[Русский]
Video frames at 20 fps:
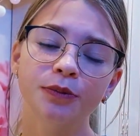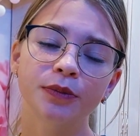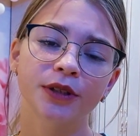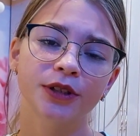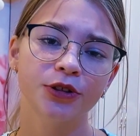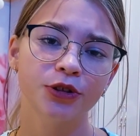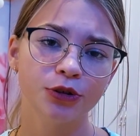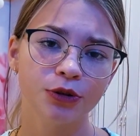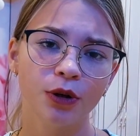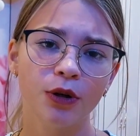
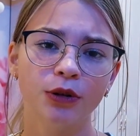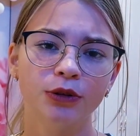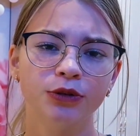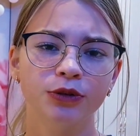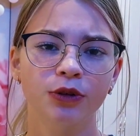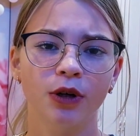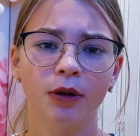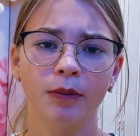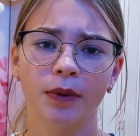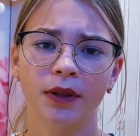
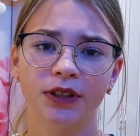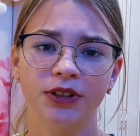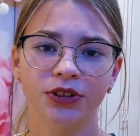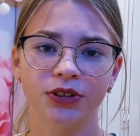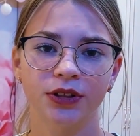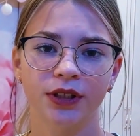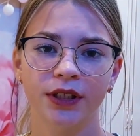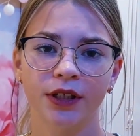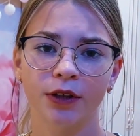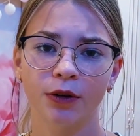прическу, опять
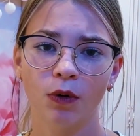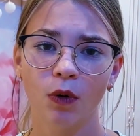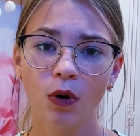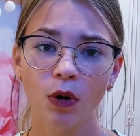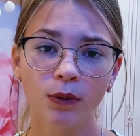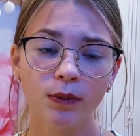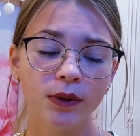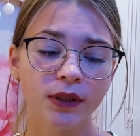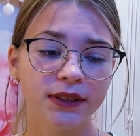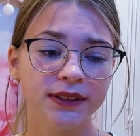же таки
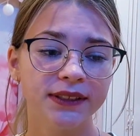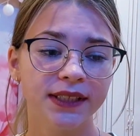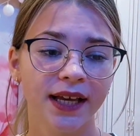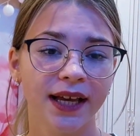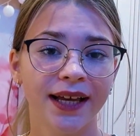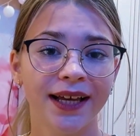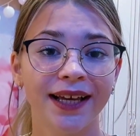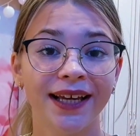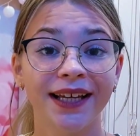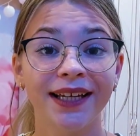образ.
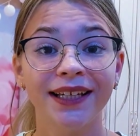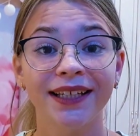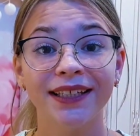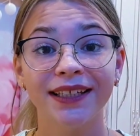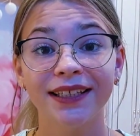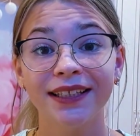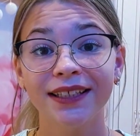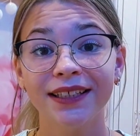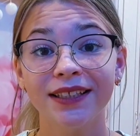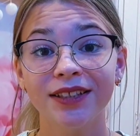
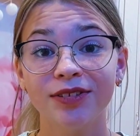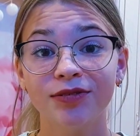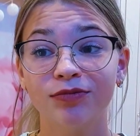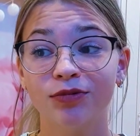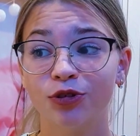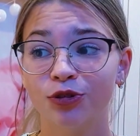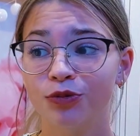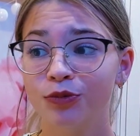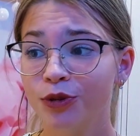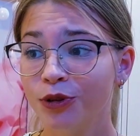И
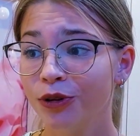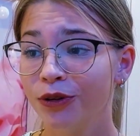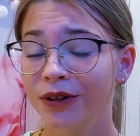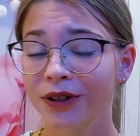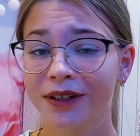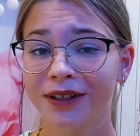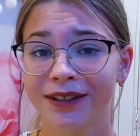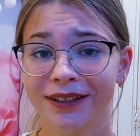думаю,